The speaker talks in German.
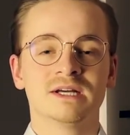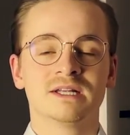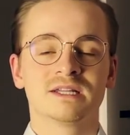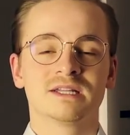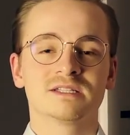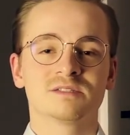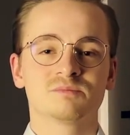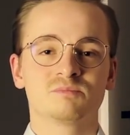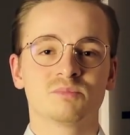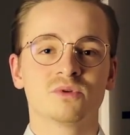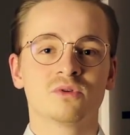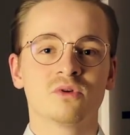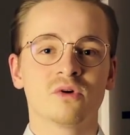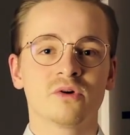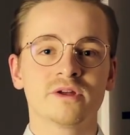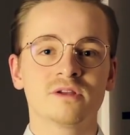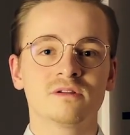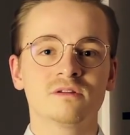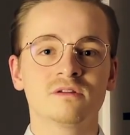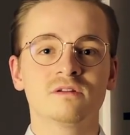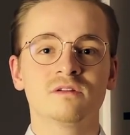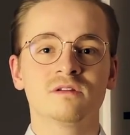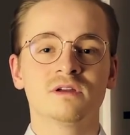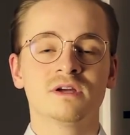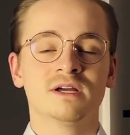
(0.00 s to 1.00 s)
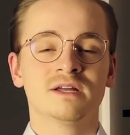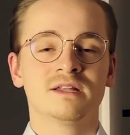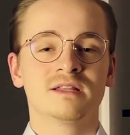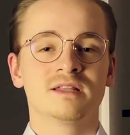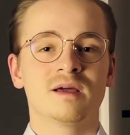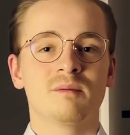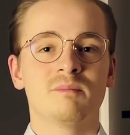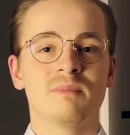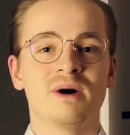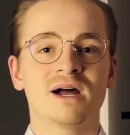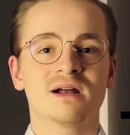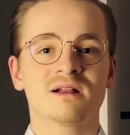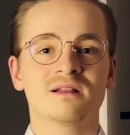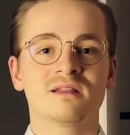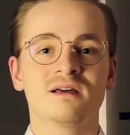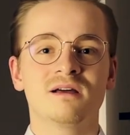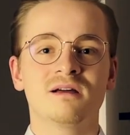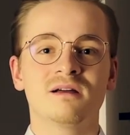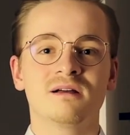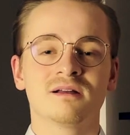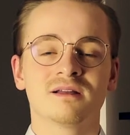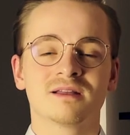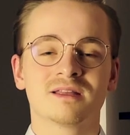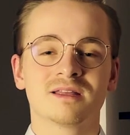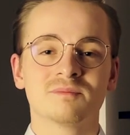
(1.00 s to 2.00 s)
Das bedeutet, der
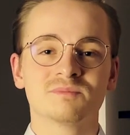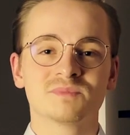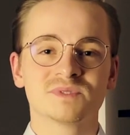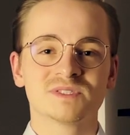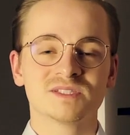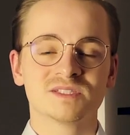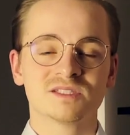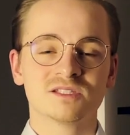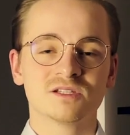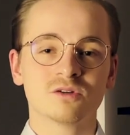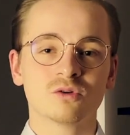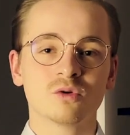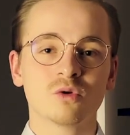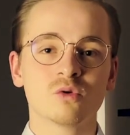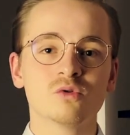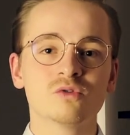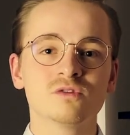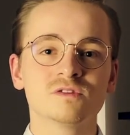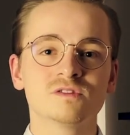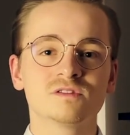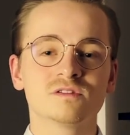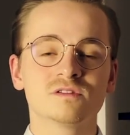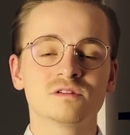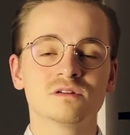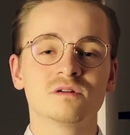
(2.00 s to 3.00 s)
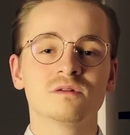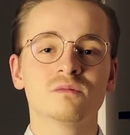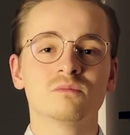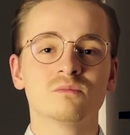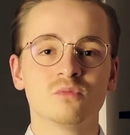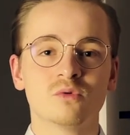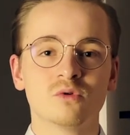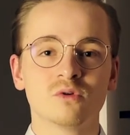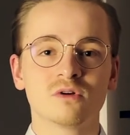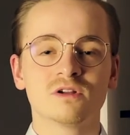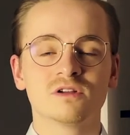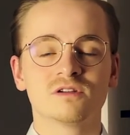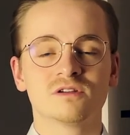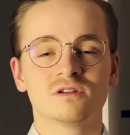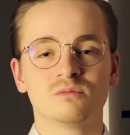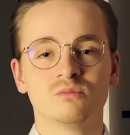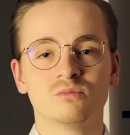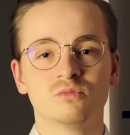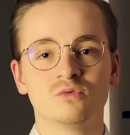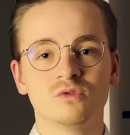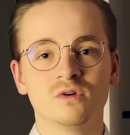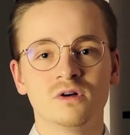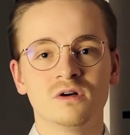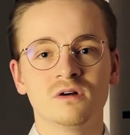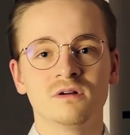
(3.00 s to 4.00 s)
Makler gibt sich die größte mögliche
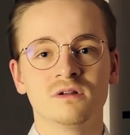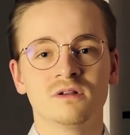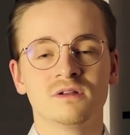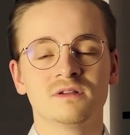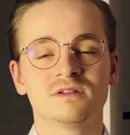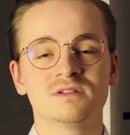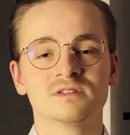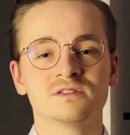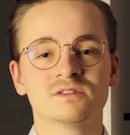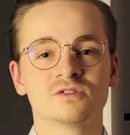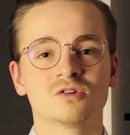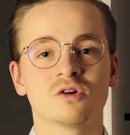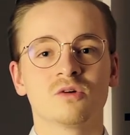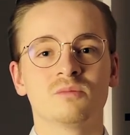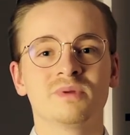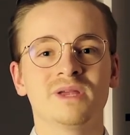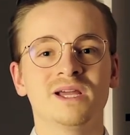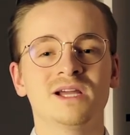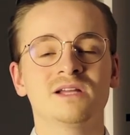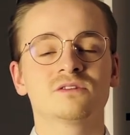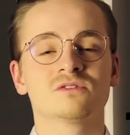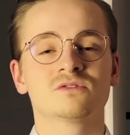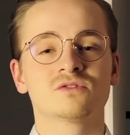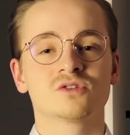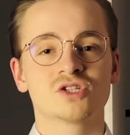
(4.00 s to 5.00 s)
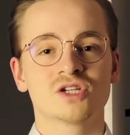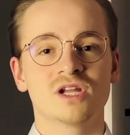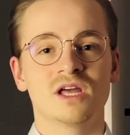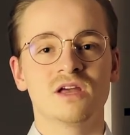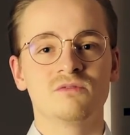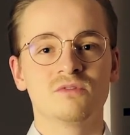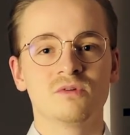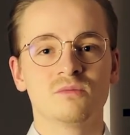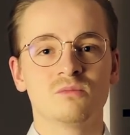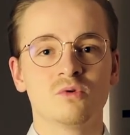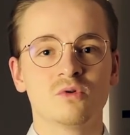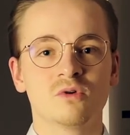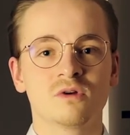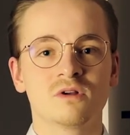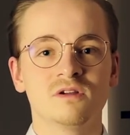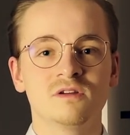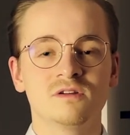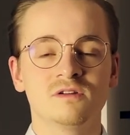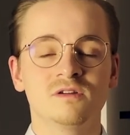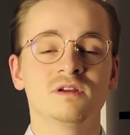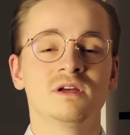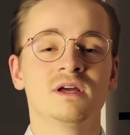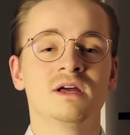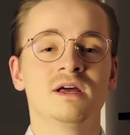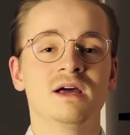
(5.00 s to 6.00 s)
Mühe, dieses Objekt so schnell wie
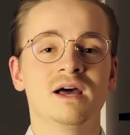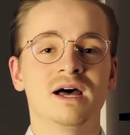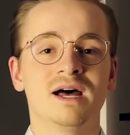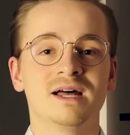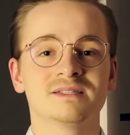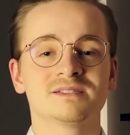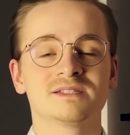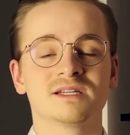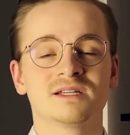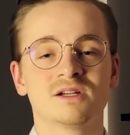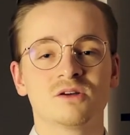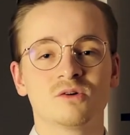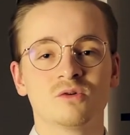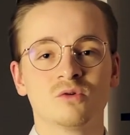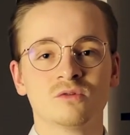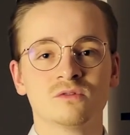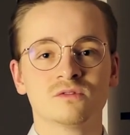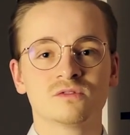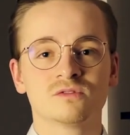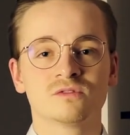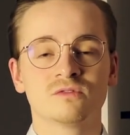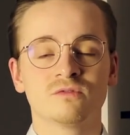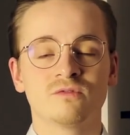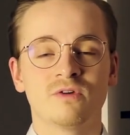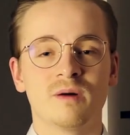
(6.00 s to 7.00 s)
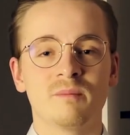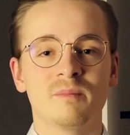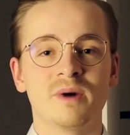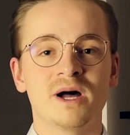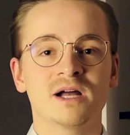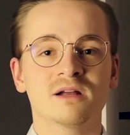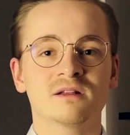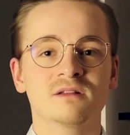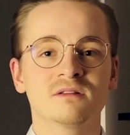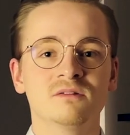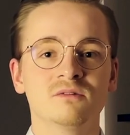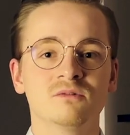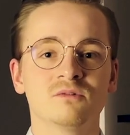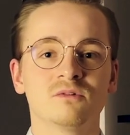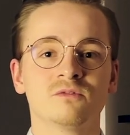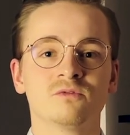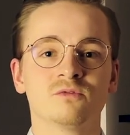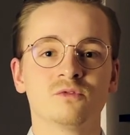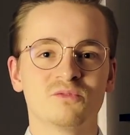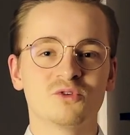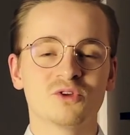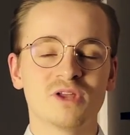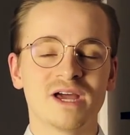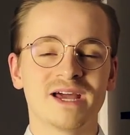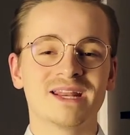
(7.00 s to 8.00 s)
möglich an seine Kunden zu vermarkten
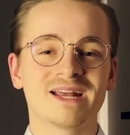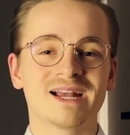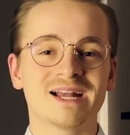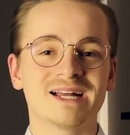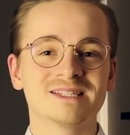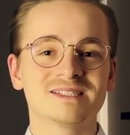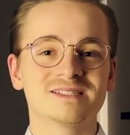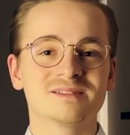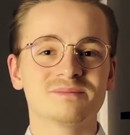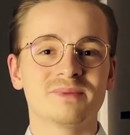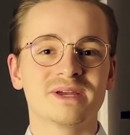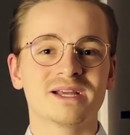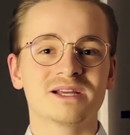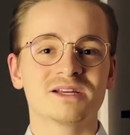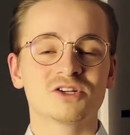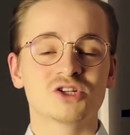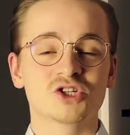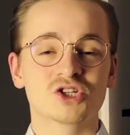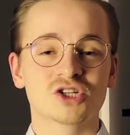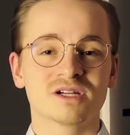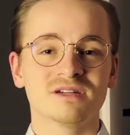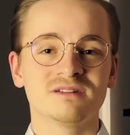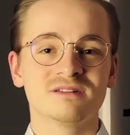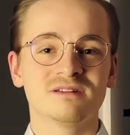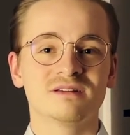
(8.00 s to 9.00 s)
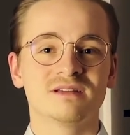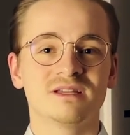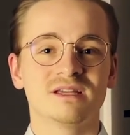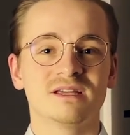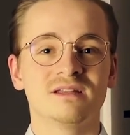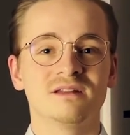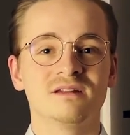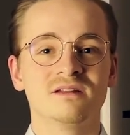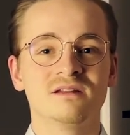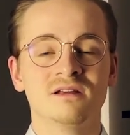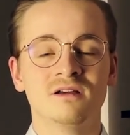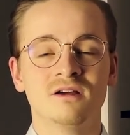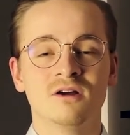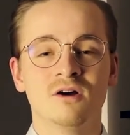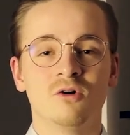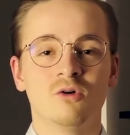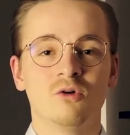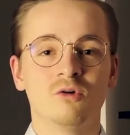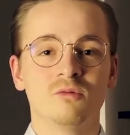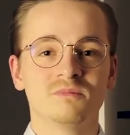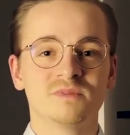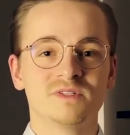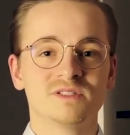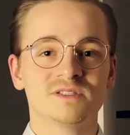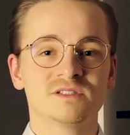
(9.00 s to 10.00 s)
und wird eine ganze Menge Schritte gehen,
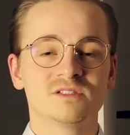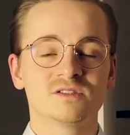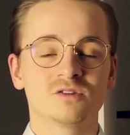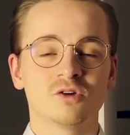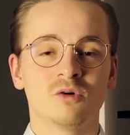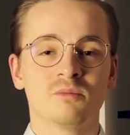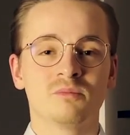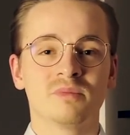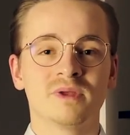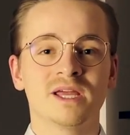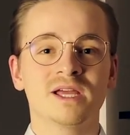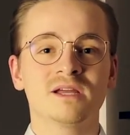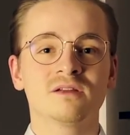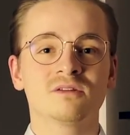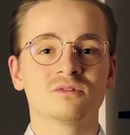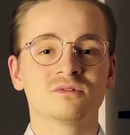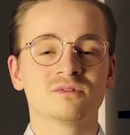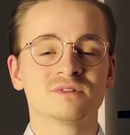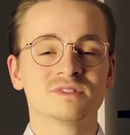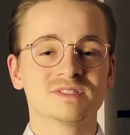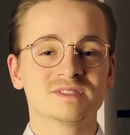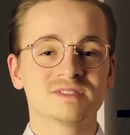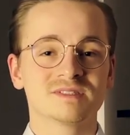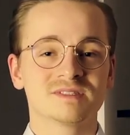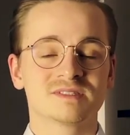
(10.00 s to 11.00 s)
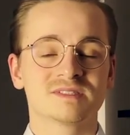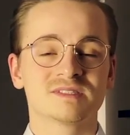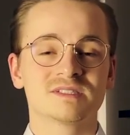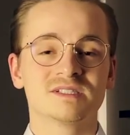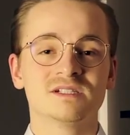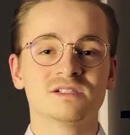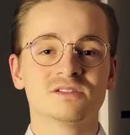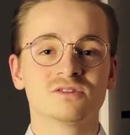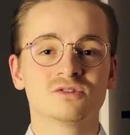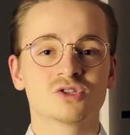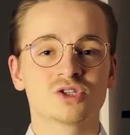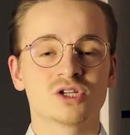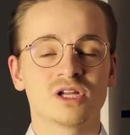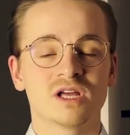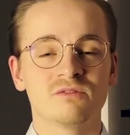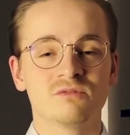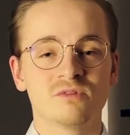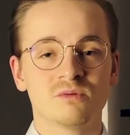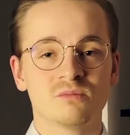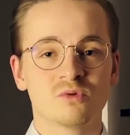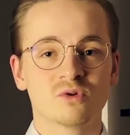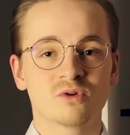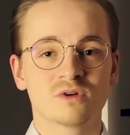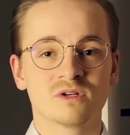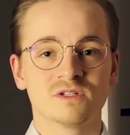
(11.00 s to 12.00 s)
um dieses Objekt und dieses Ziel so schnell
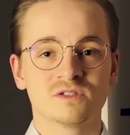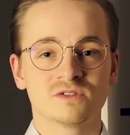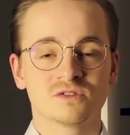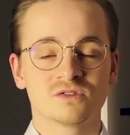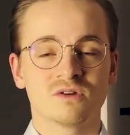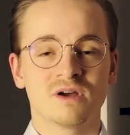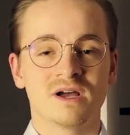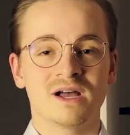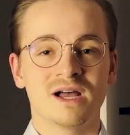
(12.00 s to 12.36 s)
wie möglich zu